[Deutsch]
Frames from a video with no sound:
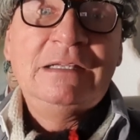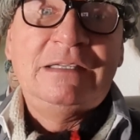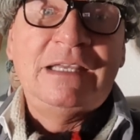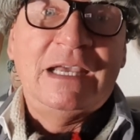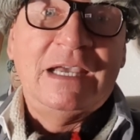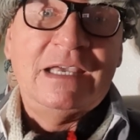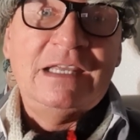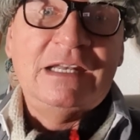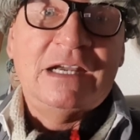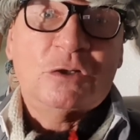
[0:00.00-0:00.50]

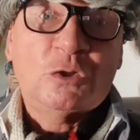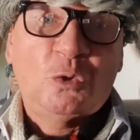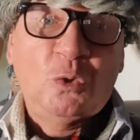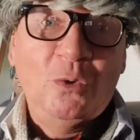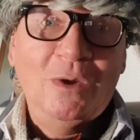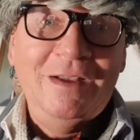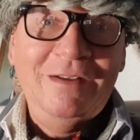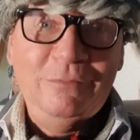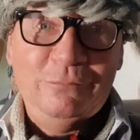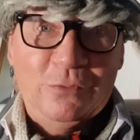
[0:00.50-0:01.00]
Der
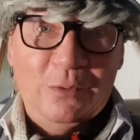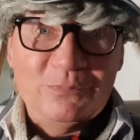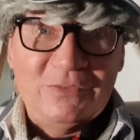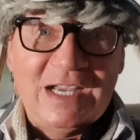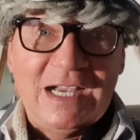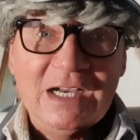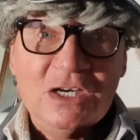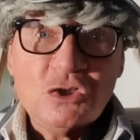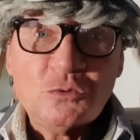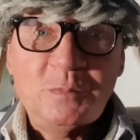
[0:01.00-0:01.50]
Redakteur vom
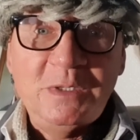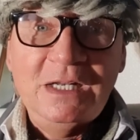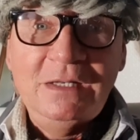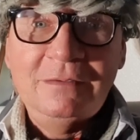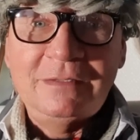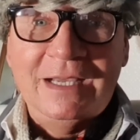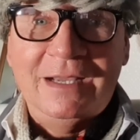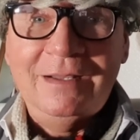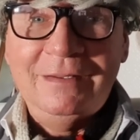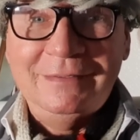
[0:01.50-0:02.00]

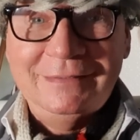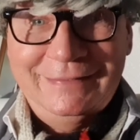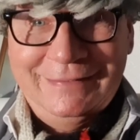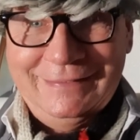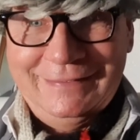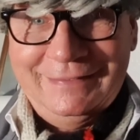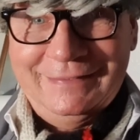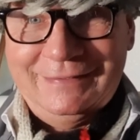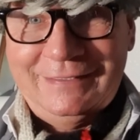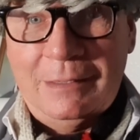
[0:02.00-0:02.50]
Tagesspiegel, ja,
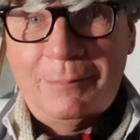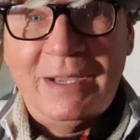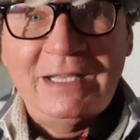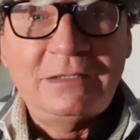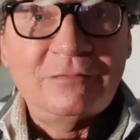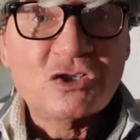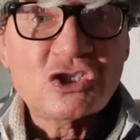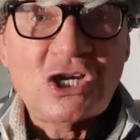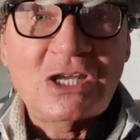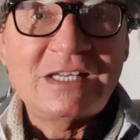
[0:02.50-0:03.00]
äh, der
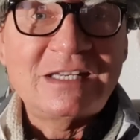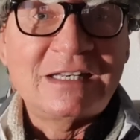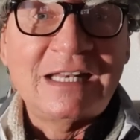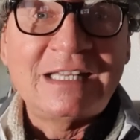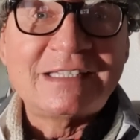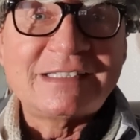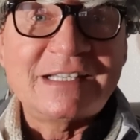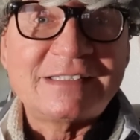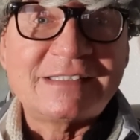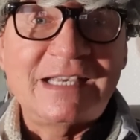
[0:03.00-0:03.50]
meinte wahrscheinlich in
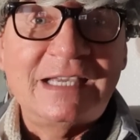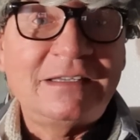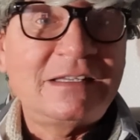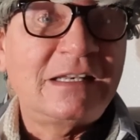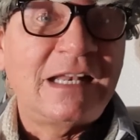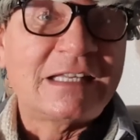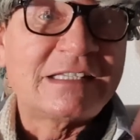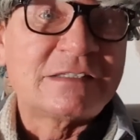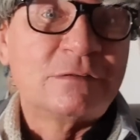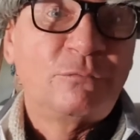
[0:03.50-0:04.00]
letzter Zeit
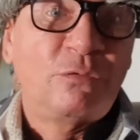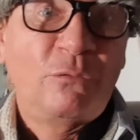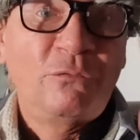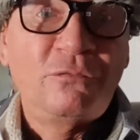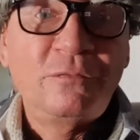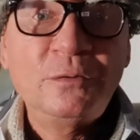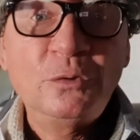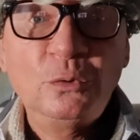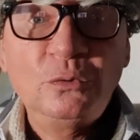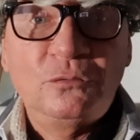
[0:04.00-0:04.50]
die letzten
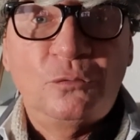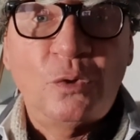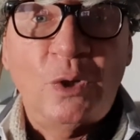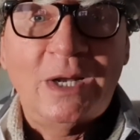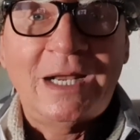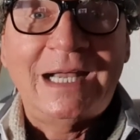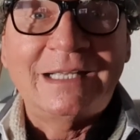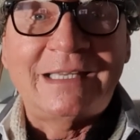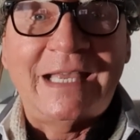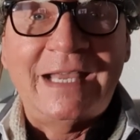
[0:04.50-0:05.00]
fünf Minuten, wo
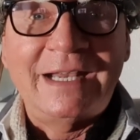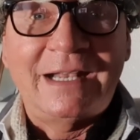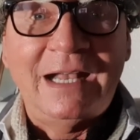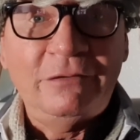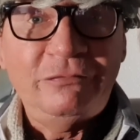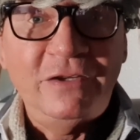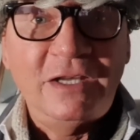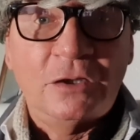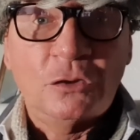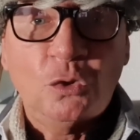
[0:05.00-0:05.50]
er gerade einen
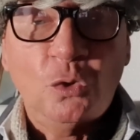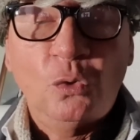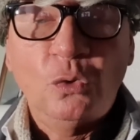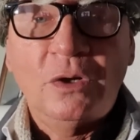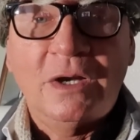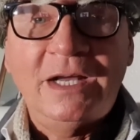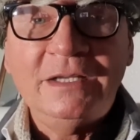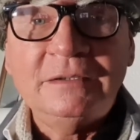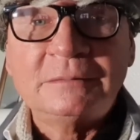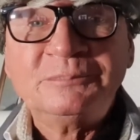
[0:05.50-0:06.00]
Kaffee
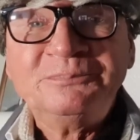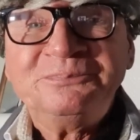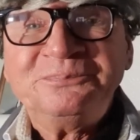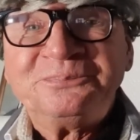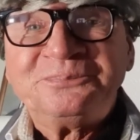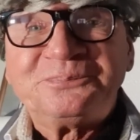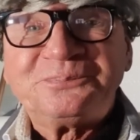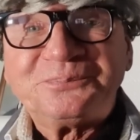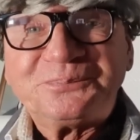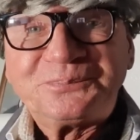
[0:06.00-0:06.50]
getrunken hat.
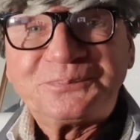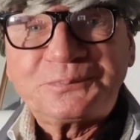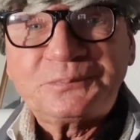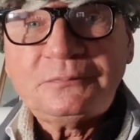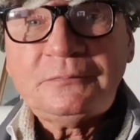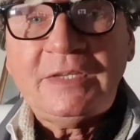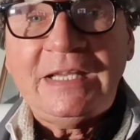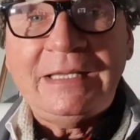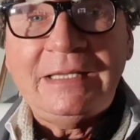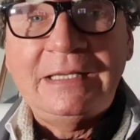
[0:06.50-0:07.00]

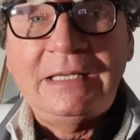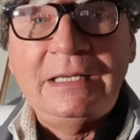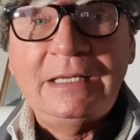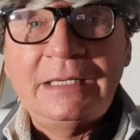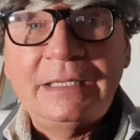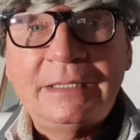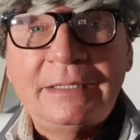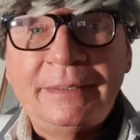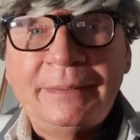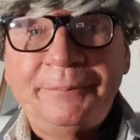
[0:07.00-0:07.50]

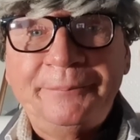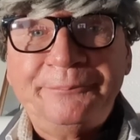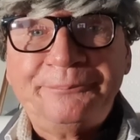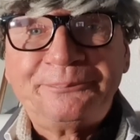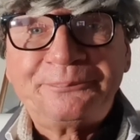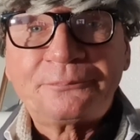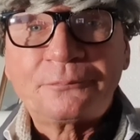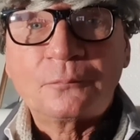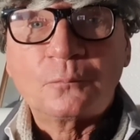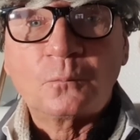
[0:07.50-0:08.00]

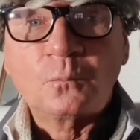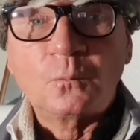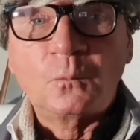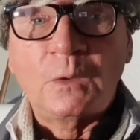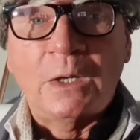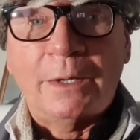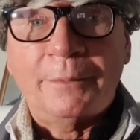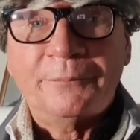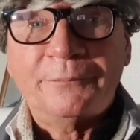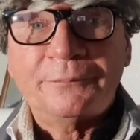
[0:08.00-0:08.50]
Ähm,
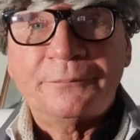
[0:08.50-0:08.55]
ja.